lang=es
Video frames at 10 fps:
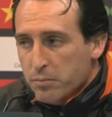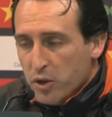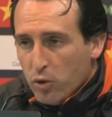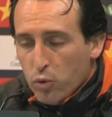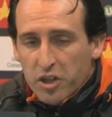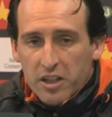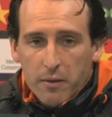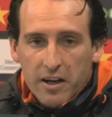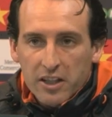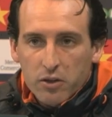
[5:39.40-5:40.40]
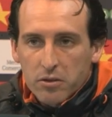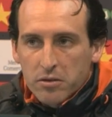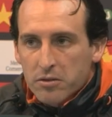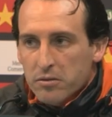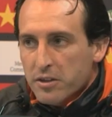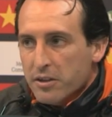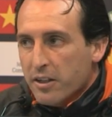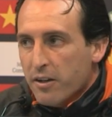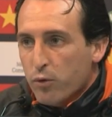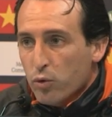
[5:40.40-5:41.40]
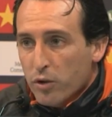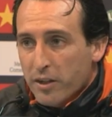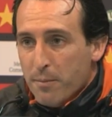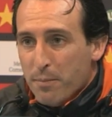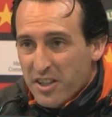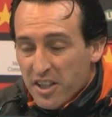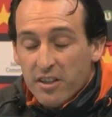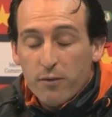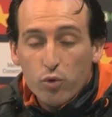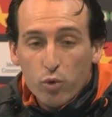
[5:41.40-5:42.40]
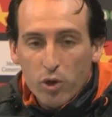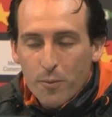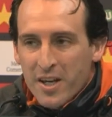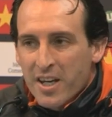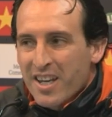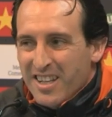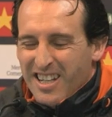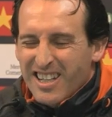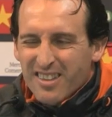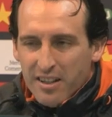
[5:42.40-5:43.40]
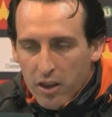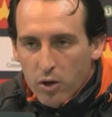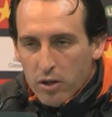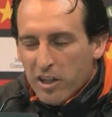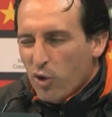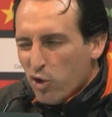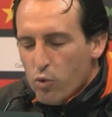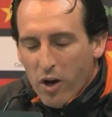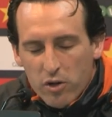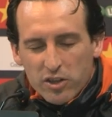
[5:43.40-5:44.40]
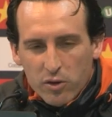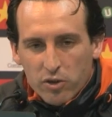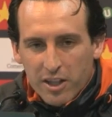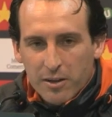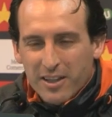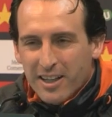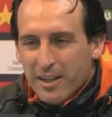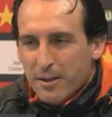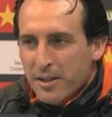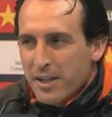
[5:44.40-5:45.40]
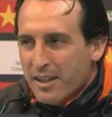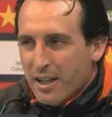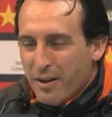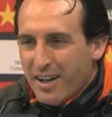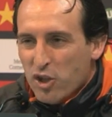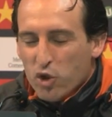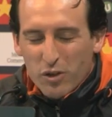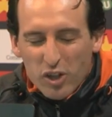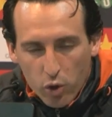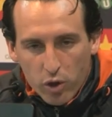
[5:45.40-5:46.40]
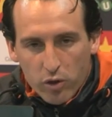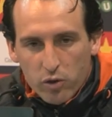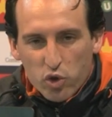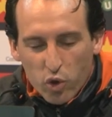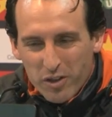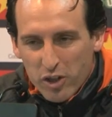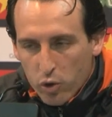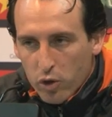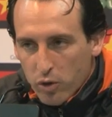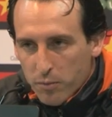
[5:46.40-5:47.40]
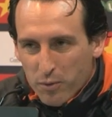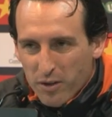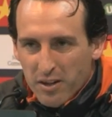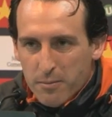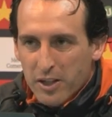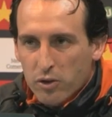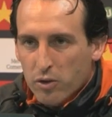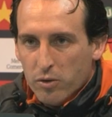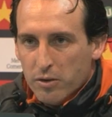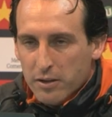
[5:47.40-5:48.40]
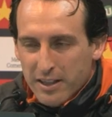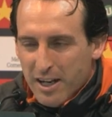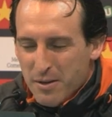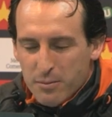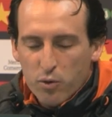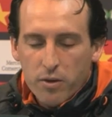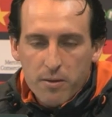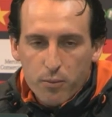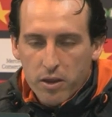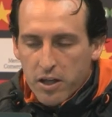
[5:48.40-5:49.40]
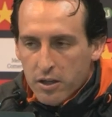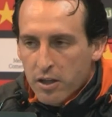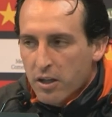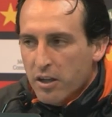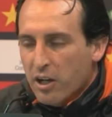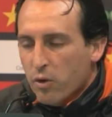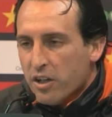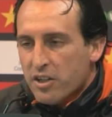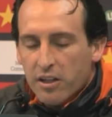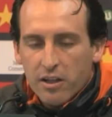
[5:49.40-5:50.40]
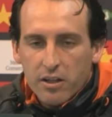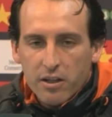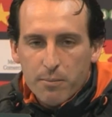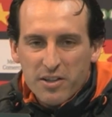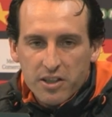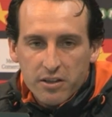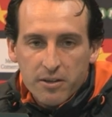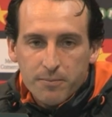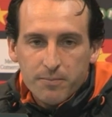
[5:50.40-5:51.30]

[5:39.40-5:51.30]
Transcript: pero el club sigue trabajando en el, presente y futuro y el entrenador y los jugadores tenemos que, trabajar sobre todo, sobre todo, por encima de todo y ahora mismo en un 100% en lo que es el, presente.